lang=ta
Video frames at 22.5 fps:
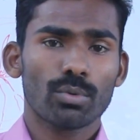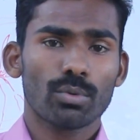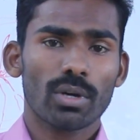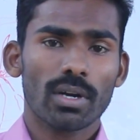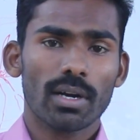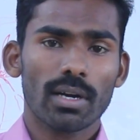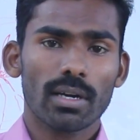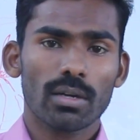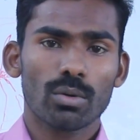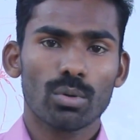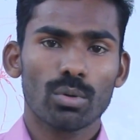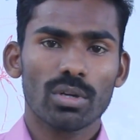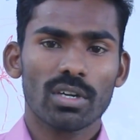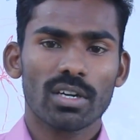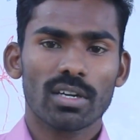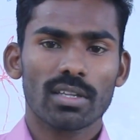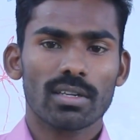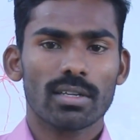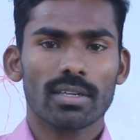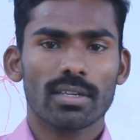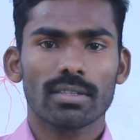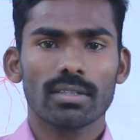உரங்களை
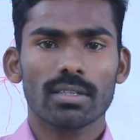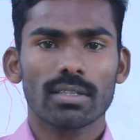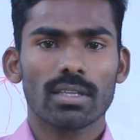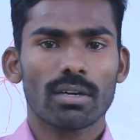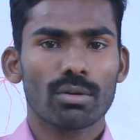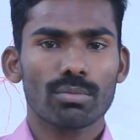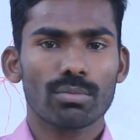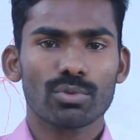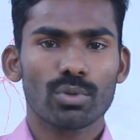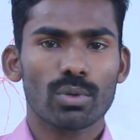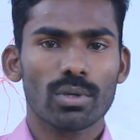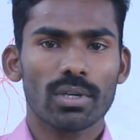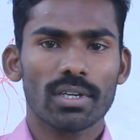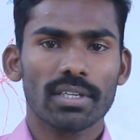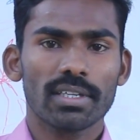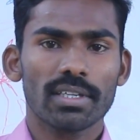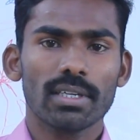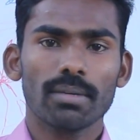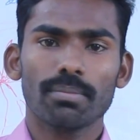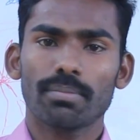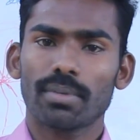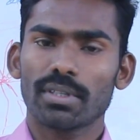கொடுக்கறதுலாம் எந்த தவறும்
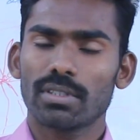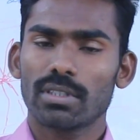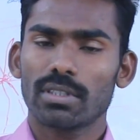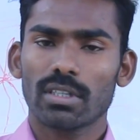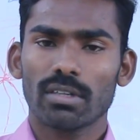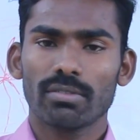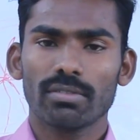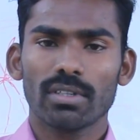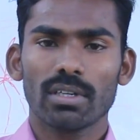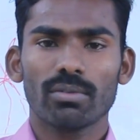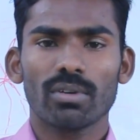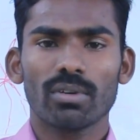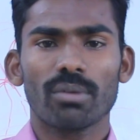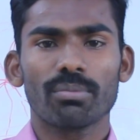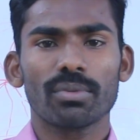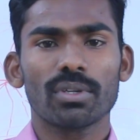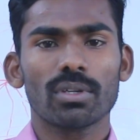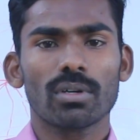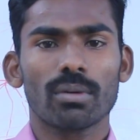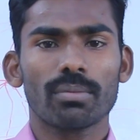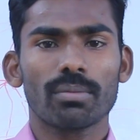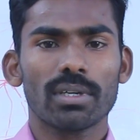சொல்லலைங்க பஞ்சகவியாவோ
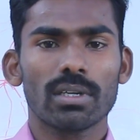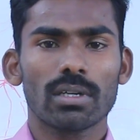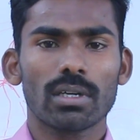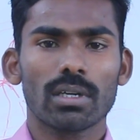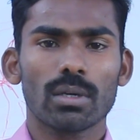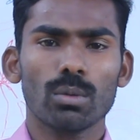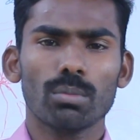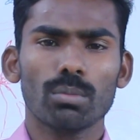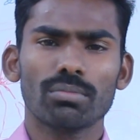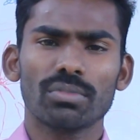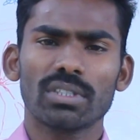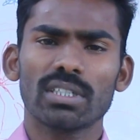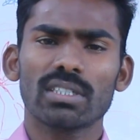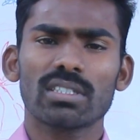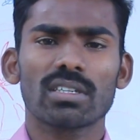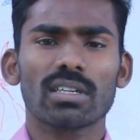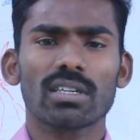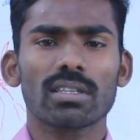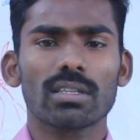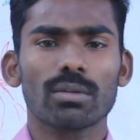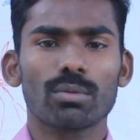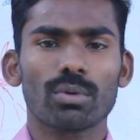அமினோ அமிலங்களோ
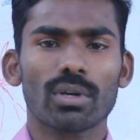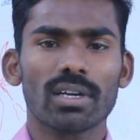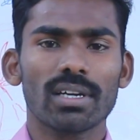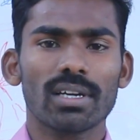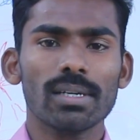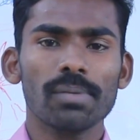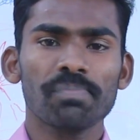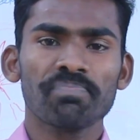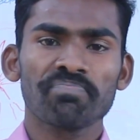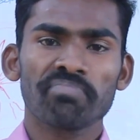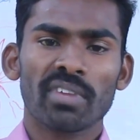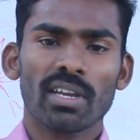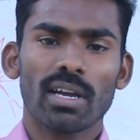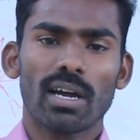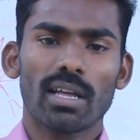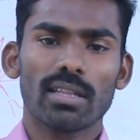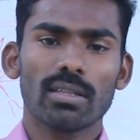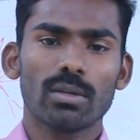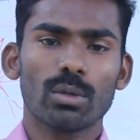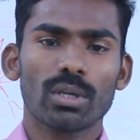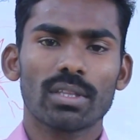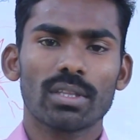மிகச்சிறந்த உரங்கள்
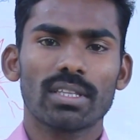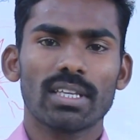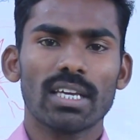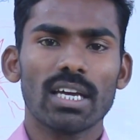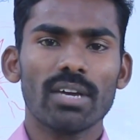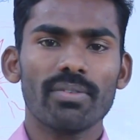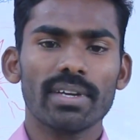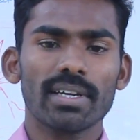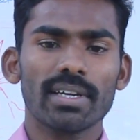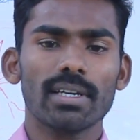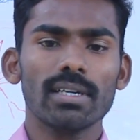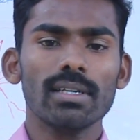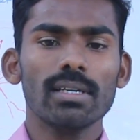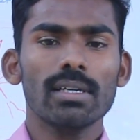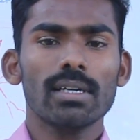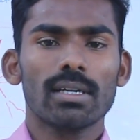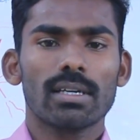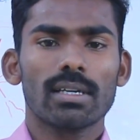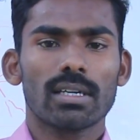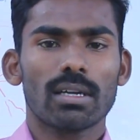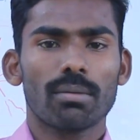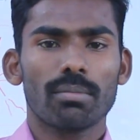அதோட தேவைகள்
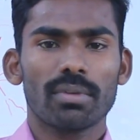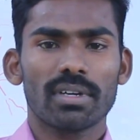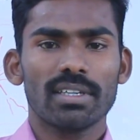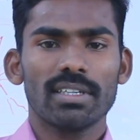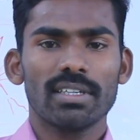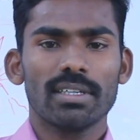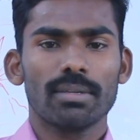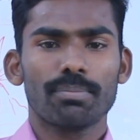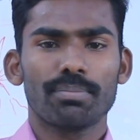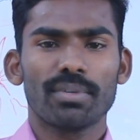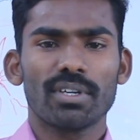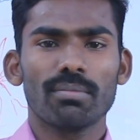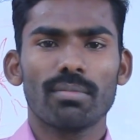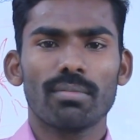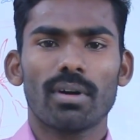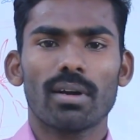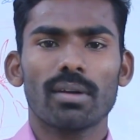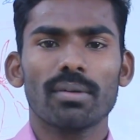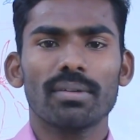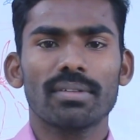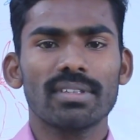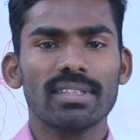நமக்கு
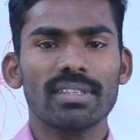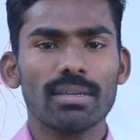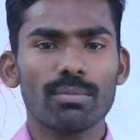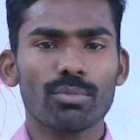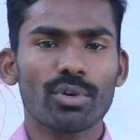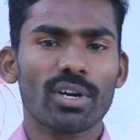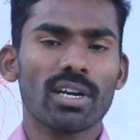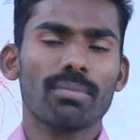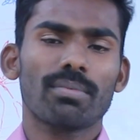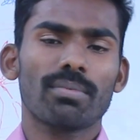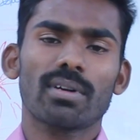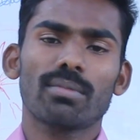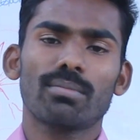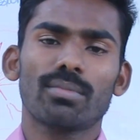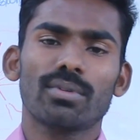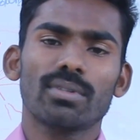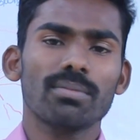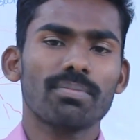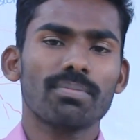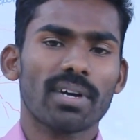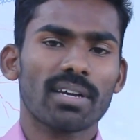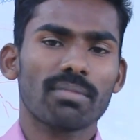பெரும்பாலும் இந்த முறையில்
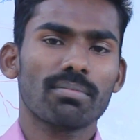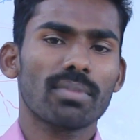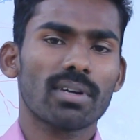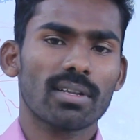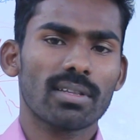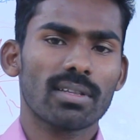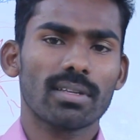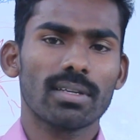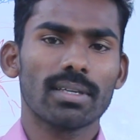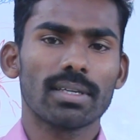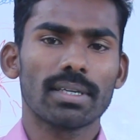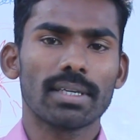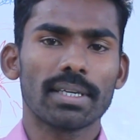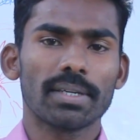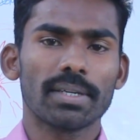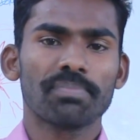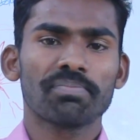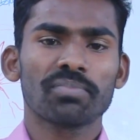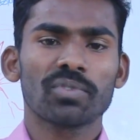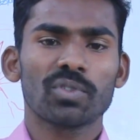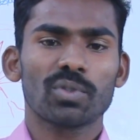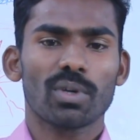பண்ணும்போது பயன்படுறது இல்லைங்க
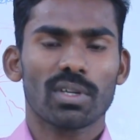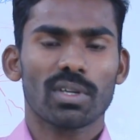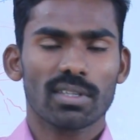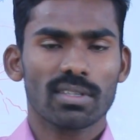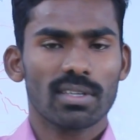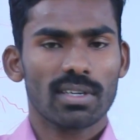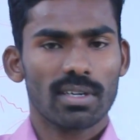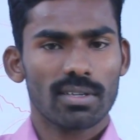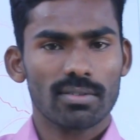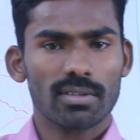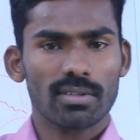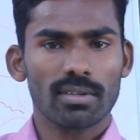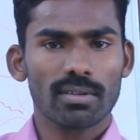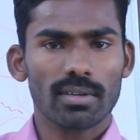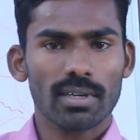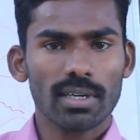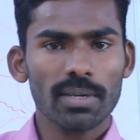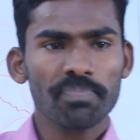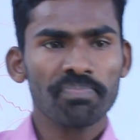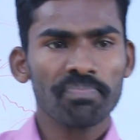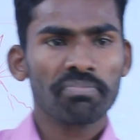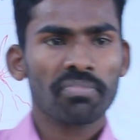ஸோ அதை தான் நான் சொல்ல
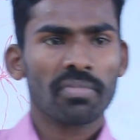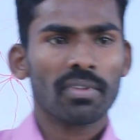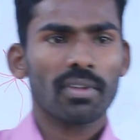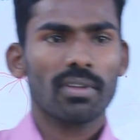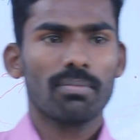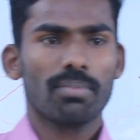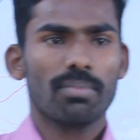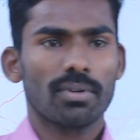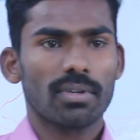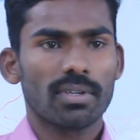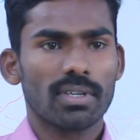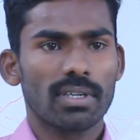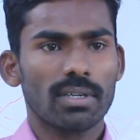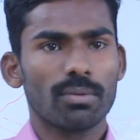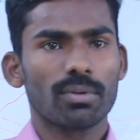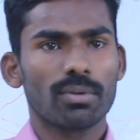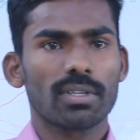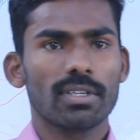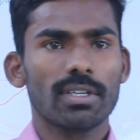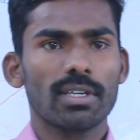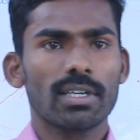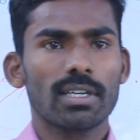வரேன் இப்போ
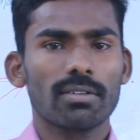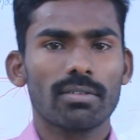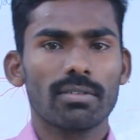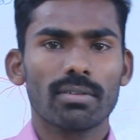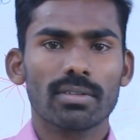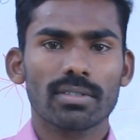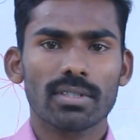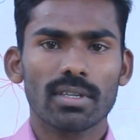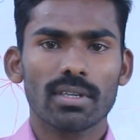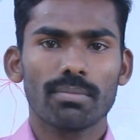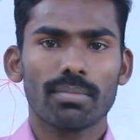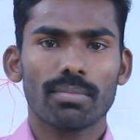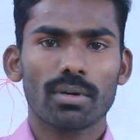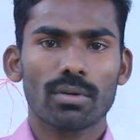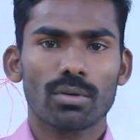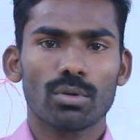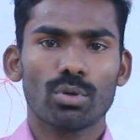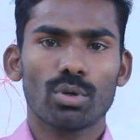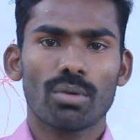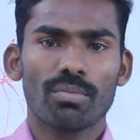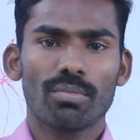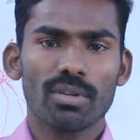நீங்கள் ஒரு இயற்கை விவசாயம்
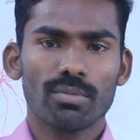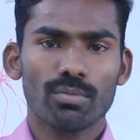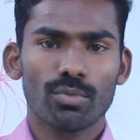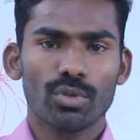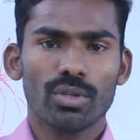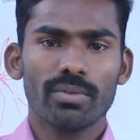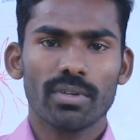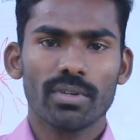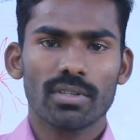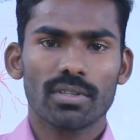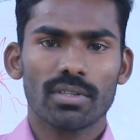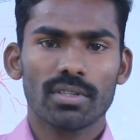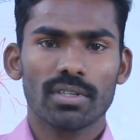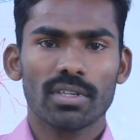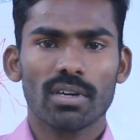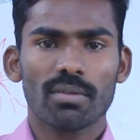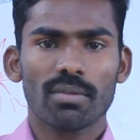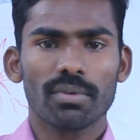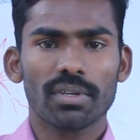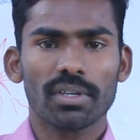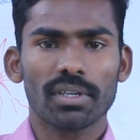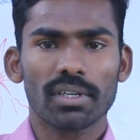பண்ணணும் அப்படின்னு முடிவு
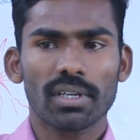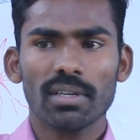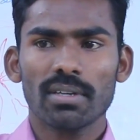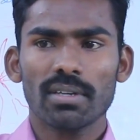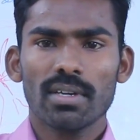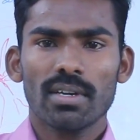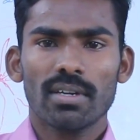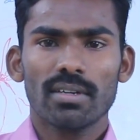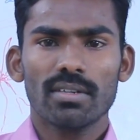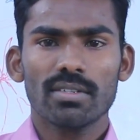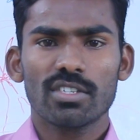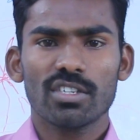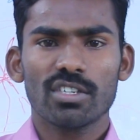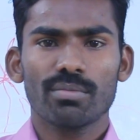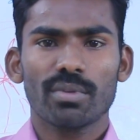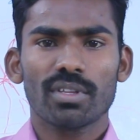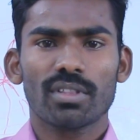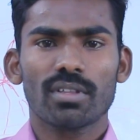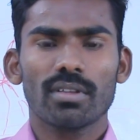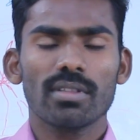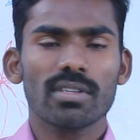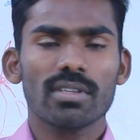அப்படின்னா
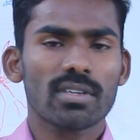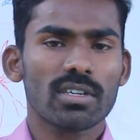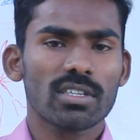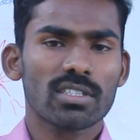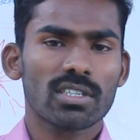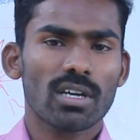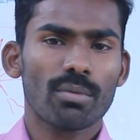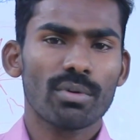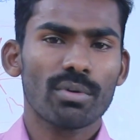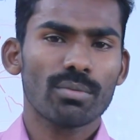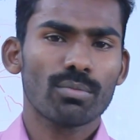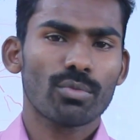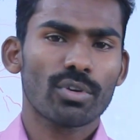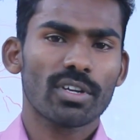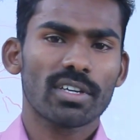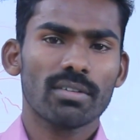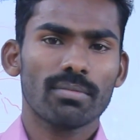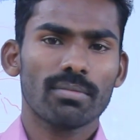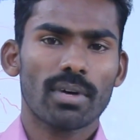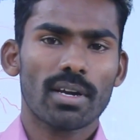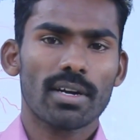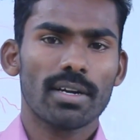நிச்சயமாக திருந்தி நெல் சாகுபடி
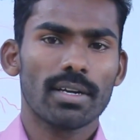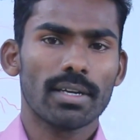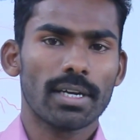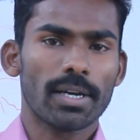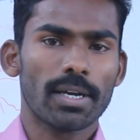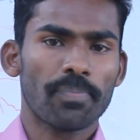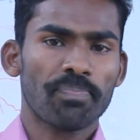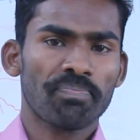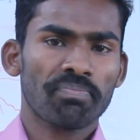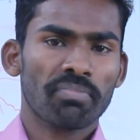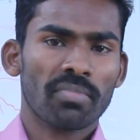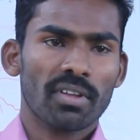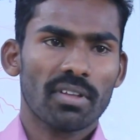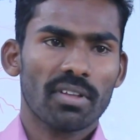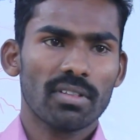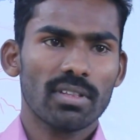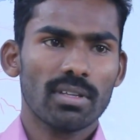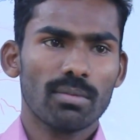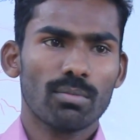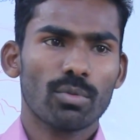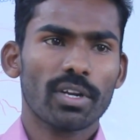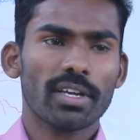முறைக்கு மாறிடுங்க
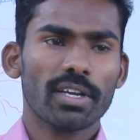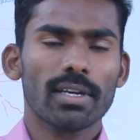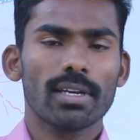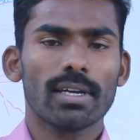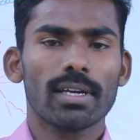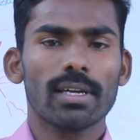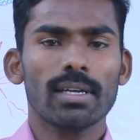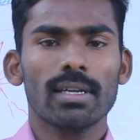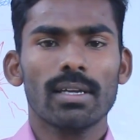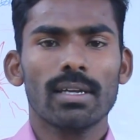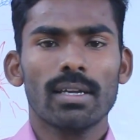இந்த முறையில்